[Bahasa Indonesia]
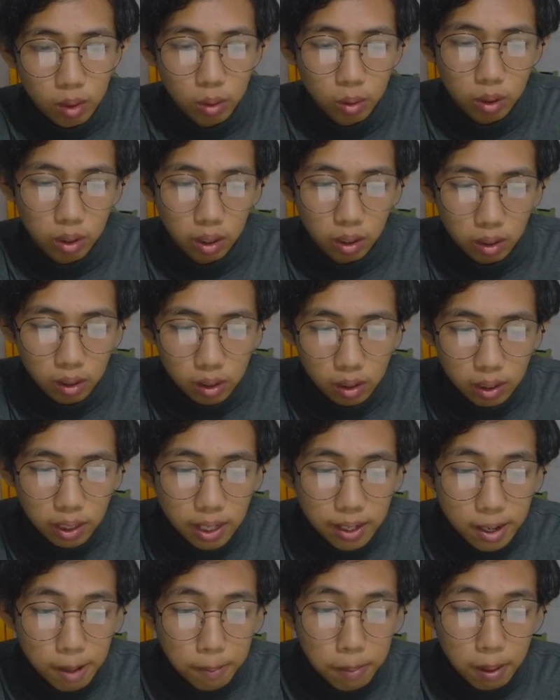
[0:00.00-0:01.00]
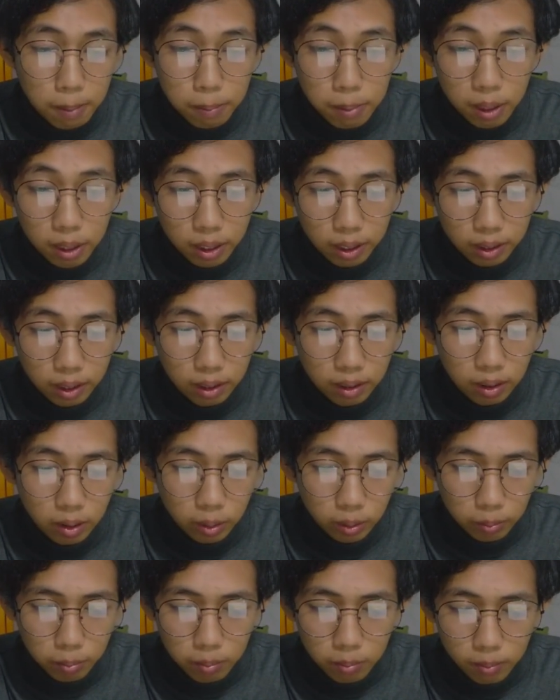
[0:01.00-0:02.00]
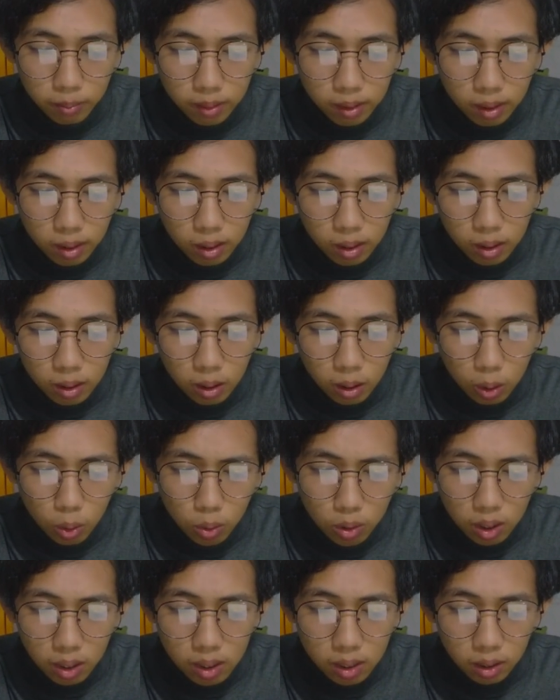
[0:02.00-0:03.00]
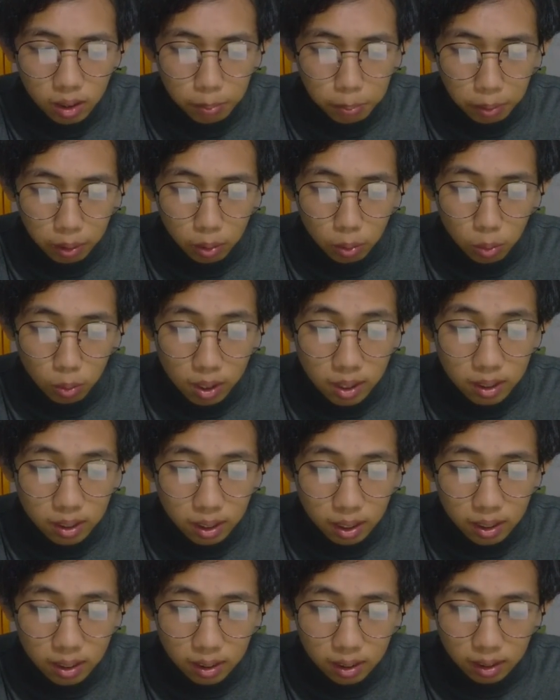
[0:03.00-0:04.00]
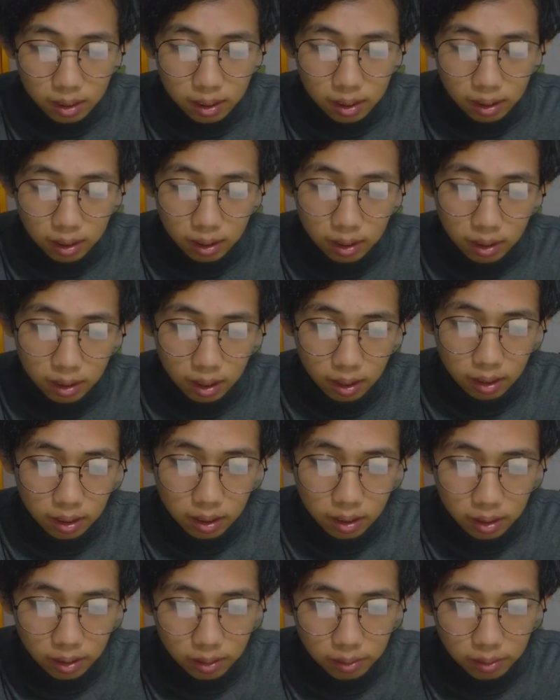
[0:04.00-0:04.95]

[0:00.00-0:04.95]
Oke, iya nggak apa-apa katanya. Lu nggak ada keperluan kan kata kita ya.